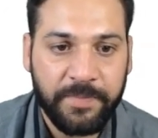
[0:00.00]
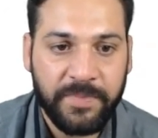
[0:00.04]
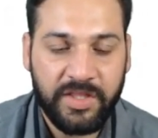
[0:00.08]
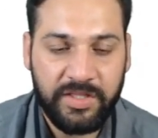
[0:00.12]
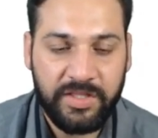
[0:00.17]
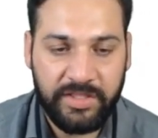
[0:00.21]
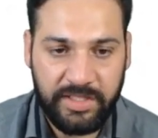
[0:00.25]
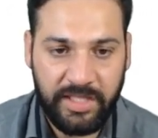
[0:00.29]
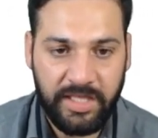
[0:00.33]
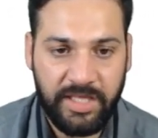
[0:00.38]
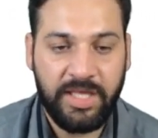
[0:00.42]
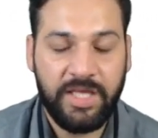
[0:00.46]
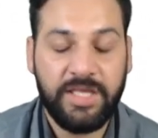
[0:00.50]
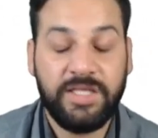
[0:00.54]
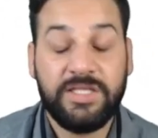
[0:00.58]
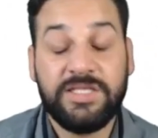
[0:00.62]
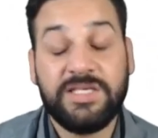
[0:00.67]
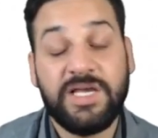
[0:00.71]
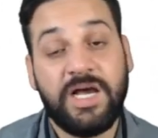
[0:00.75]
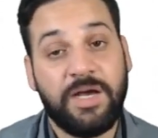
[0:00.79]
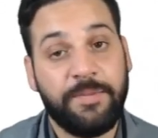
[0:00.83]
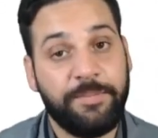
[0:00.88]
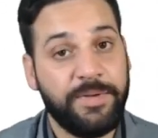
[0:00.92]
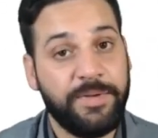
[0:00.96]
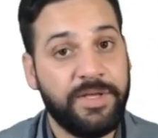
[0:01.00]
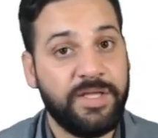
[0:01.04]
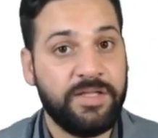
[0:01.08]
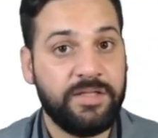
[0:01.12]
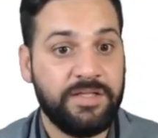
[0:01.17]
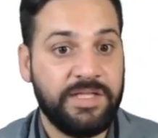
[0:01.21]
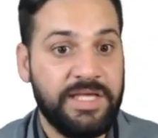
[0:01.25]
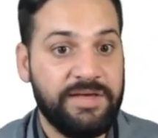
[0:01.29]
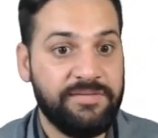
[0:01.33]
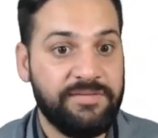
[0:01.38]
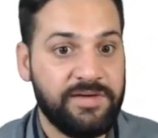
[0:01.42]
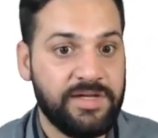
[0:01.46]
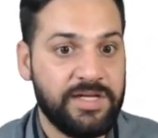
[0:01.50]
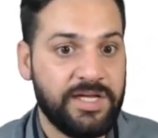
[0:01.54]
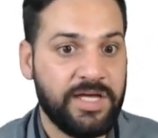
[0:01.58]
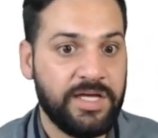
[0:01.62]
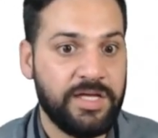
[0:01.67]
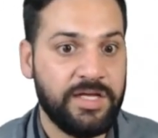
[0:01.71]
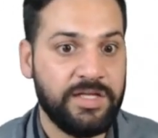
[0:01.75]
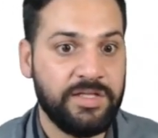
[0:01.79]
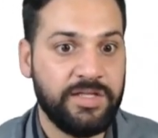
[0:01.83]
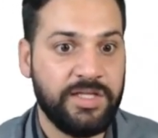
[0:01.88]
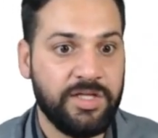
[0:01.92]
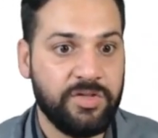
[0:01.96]
ये यहां पे ये वाला
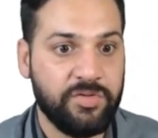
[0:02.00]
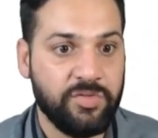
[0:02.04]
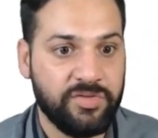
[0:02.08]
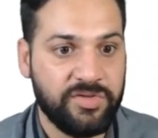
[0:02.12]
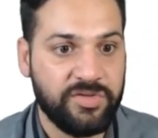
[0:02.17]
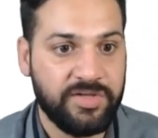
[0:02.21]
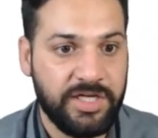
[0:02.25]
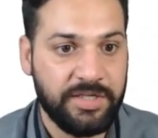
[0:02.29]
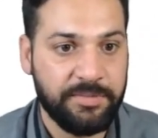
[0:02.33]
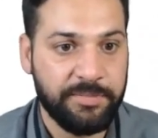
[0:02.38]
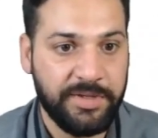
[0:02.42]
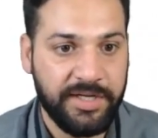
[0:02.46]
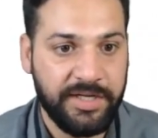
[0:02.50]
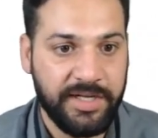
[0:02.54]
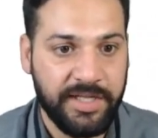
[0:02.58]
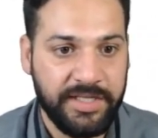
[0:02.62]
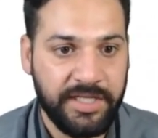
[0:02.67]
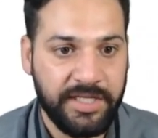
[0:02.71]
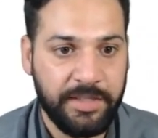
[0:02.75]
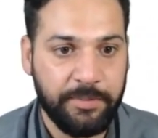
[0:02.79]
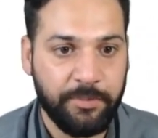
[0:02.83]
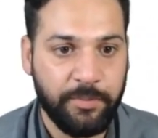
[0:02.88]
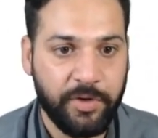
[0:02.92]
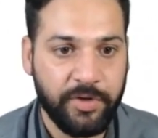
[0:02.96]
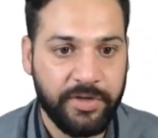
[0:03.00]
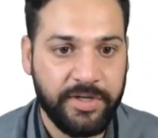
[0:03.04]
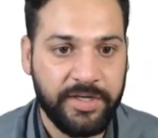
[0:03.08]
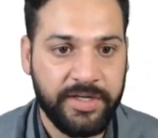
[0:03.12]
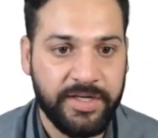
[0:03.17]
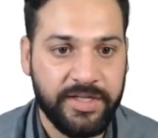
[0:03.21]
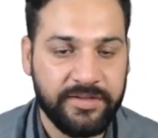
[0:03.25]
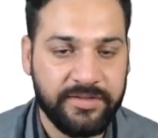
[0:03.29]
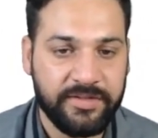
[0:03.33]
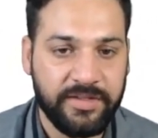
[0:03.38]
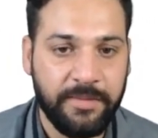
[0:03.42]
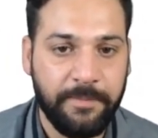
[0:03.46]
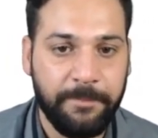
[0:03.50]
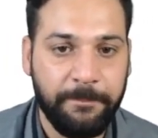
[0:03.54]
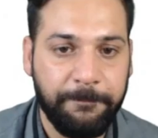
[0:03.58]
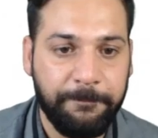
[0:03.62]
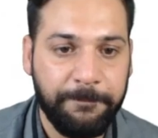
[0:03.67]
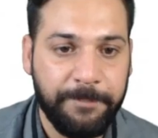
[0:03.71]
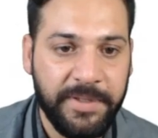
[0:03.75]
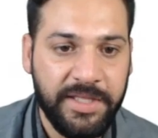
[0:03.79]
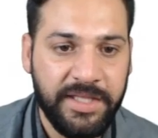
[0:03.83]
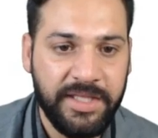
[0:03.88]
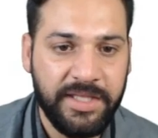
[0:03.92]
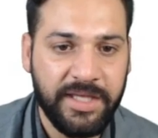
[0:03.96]
ये जो स्टेटमेंट है ये इंपॉर्टेंट है सम
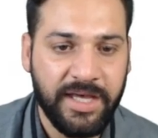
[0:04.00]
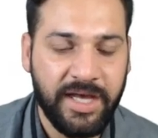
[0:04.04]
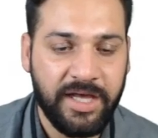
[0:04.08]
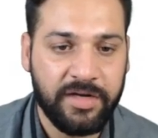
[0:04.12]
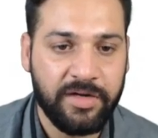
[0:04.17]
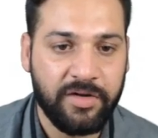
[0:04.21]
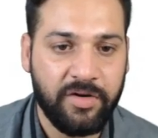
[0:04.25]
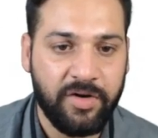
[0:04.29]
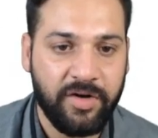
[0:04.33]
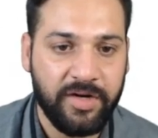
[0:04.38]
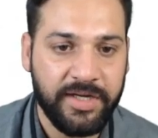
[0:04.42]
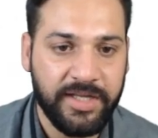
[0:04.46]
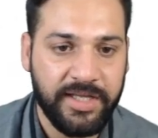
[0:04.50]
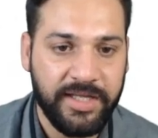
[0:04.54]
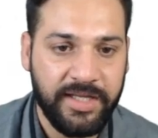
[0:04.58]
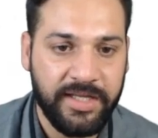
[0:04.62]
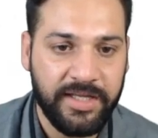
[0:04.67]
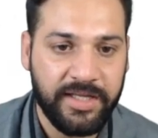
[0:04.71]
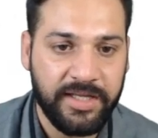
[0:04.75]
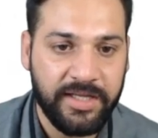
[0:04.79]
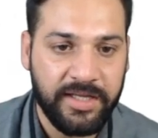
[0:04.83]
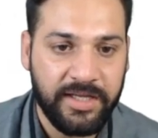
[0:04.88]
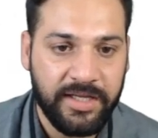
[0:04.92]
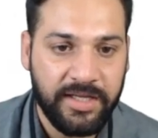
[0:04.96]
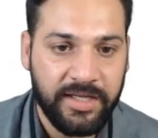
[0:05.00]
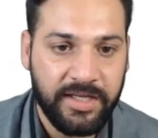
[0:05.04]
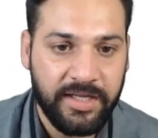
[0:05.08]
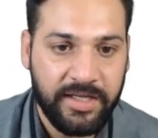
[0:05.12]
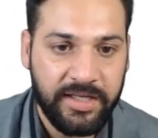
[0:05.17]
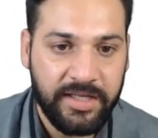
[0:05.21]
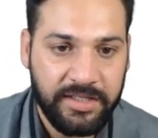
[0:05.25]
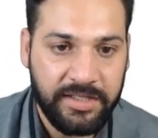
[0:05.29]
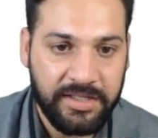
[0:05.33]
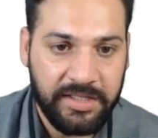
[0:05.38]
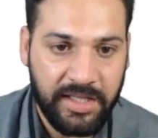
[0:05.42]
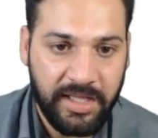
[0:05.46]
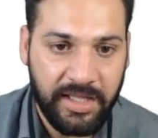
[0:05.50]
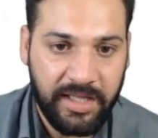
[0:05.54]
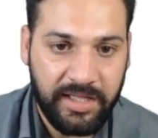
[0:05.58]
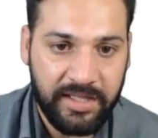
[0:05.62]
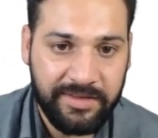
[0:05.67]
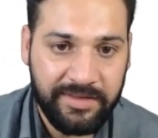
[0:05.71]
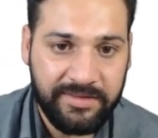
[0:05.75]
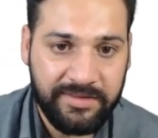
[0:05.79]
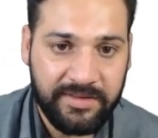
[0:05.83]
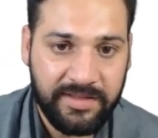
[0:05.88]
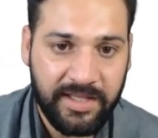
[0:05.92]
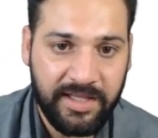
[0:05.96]
बी आर नॉट ए ये
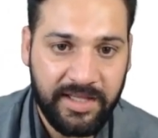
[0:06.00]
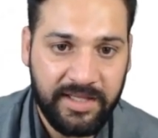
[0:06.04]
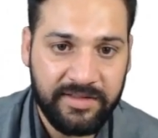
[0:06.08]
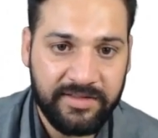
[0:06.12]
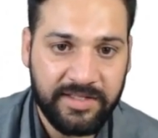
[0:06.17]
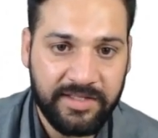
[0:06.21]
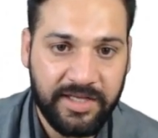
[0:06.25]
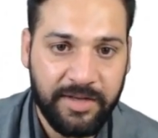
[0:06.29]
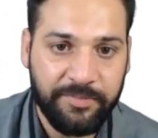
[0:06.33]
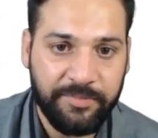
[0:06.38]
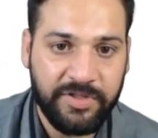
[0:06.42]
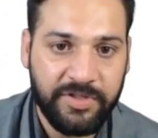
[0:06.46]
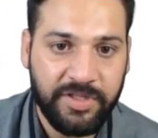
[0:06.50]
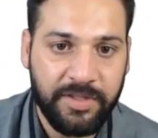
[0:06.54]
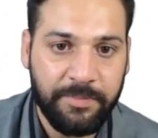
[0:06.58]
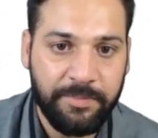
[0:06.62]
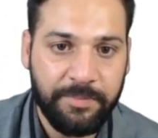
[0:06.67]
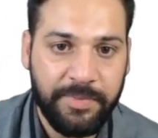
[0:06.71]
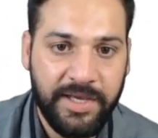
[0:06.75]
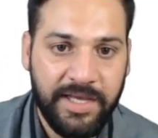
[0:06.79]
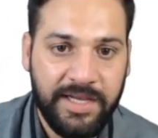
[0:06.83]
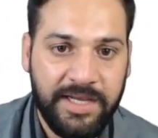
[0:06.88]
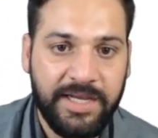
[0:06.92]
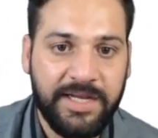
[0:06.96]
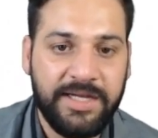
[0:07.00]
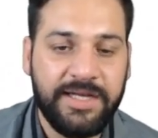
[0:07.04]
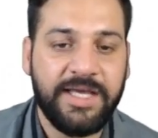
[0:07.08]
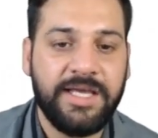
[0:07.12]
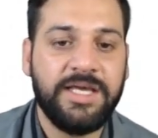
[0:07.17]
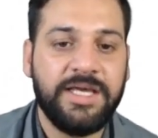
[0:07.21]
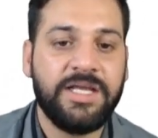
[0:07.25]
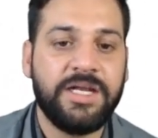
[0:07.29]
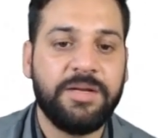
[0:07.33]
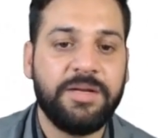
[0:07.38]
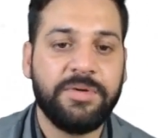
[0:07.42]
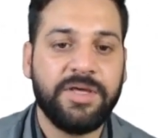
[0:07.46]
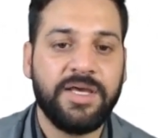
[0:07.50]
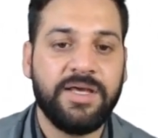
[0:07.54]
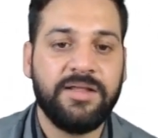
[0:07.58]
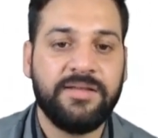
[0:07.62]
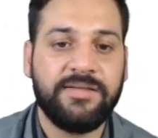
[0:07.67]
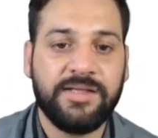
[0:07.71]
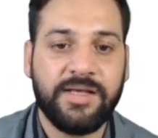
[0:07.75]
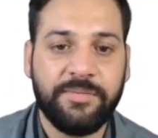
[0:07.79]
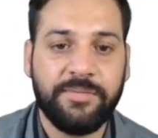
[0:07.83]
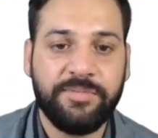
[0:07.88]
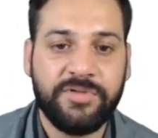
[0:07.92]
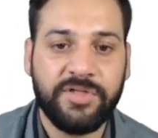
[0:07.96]
इसके हिसाब से पहले डायग्राम के
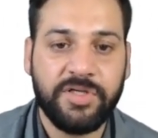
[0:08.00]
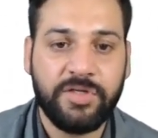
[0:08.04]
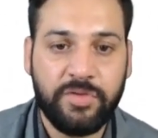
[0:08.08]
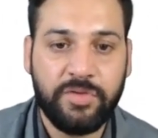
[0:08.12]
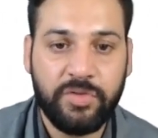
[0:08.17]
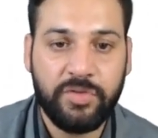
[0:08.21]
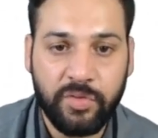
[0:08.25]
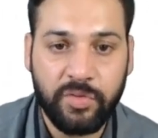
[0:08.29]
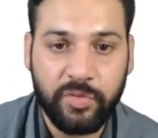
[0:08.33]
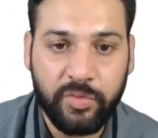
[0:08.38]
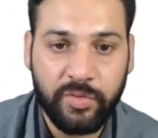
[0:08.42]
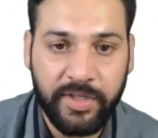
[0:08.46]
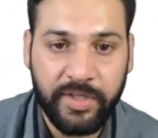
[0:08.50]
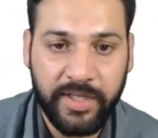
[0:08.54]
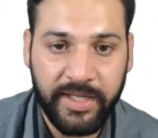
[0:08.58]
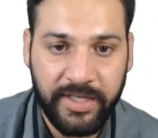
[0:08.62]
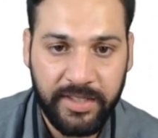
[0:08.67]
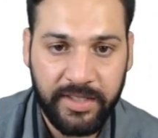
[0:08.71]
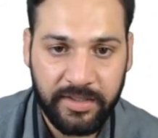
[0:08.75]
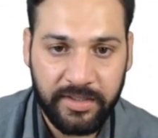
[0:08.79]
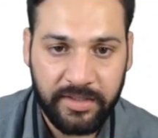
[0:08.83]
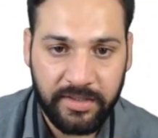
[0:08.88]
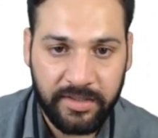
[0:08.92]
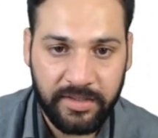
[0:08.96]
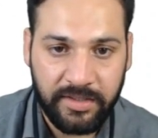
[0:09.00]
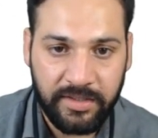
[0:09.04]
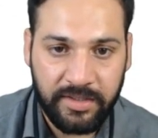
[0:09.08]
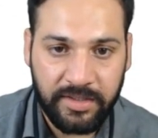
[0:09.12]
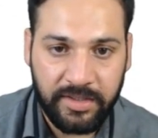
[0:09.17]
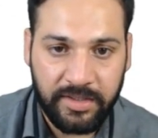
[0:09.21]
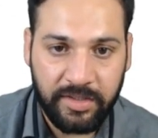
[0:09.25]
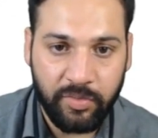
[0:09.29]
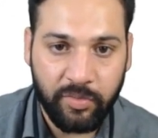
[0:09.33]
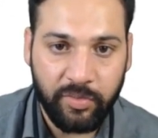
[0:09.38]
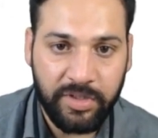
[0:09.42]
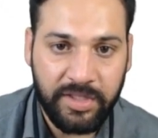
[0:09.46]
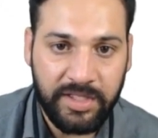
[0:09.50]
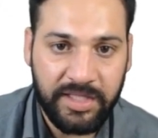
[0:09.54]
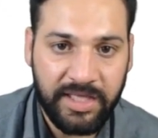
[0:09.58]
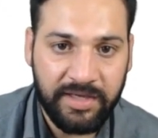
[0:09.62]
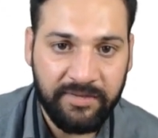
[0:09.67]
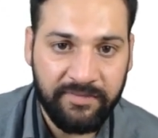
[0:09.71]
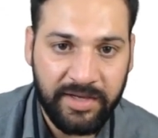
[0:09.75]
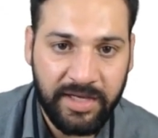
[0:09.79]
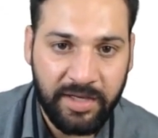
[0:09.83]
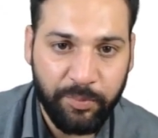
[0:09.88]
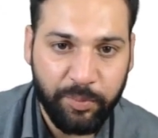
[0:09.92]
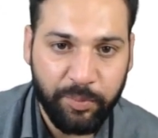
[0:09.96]
हिसाब से ट्रू है क्योंकि
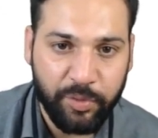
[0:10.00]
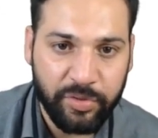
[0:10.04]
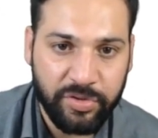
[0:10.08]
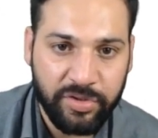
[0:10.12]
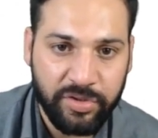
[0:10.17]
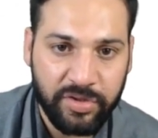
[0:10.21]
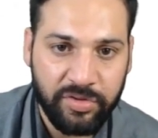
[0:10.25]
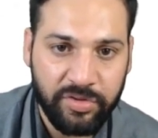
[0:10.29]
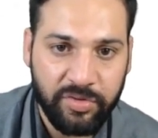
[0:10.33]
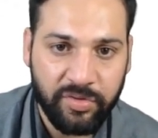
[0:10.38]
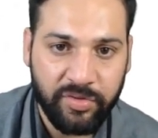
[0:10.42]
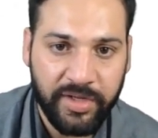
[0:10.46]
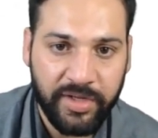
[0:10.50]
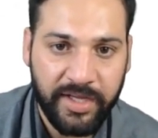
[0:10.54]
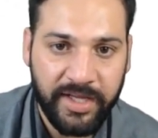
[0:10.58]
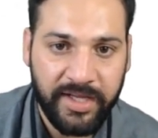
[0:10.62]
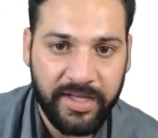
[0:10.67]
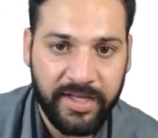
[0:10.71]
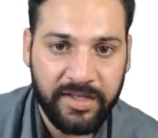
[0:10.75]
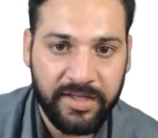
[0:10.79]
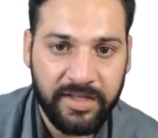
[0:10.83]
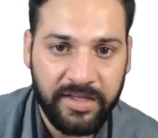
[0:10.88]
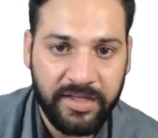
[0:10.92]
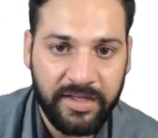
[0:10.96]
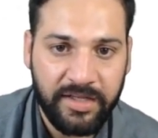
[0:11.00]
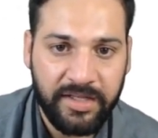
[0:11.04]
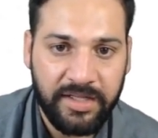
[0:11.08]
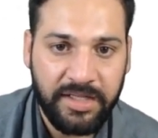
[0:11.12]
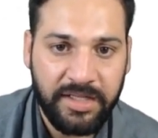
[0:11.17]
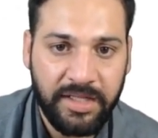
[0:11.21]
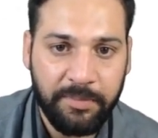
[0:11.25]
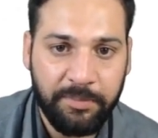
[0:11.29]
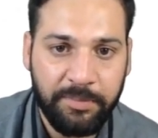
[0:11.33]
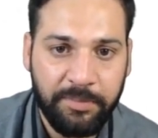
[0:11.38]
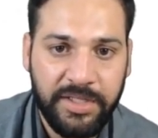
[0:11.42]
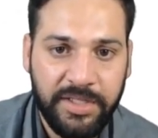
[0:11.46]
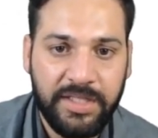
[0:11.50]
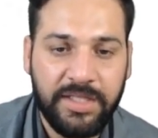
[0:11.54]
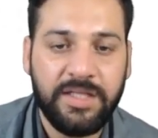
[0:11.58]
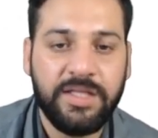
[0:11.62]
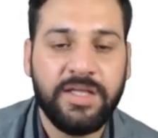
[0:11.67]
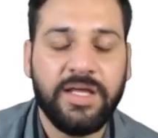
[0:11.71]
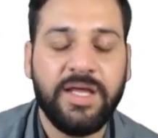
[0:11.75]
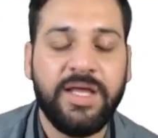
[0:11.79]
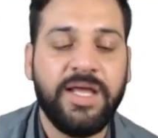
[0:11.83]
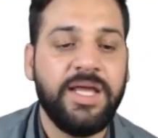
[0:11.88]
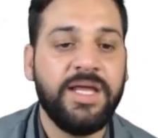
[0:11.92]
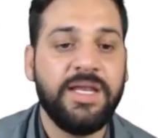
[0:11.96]
ये वाला पोर्शन जो है ये बी
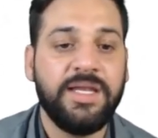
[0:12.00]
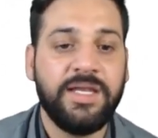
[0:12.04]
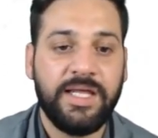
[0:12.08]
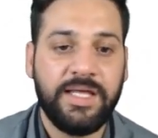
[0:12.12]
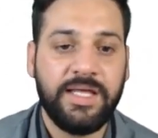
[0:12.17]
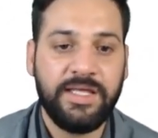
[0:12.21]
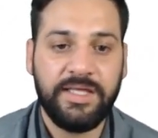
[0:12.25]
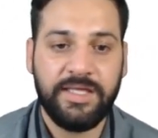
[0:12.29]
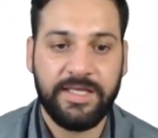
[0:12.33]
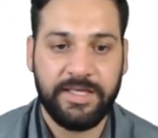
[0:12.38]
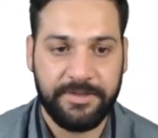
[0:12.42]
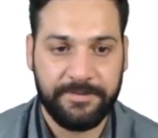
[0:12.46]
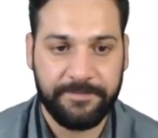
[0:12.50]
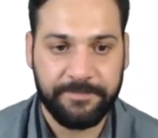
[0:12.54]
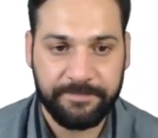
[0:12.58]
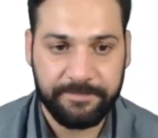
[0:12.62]
ए नहीं है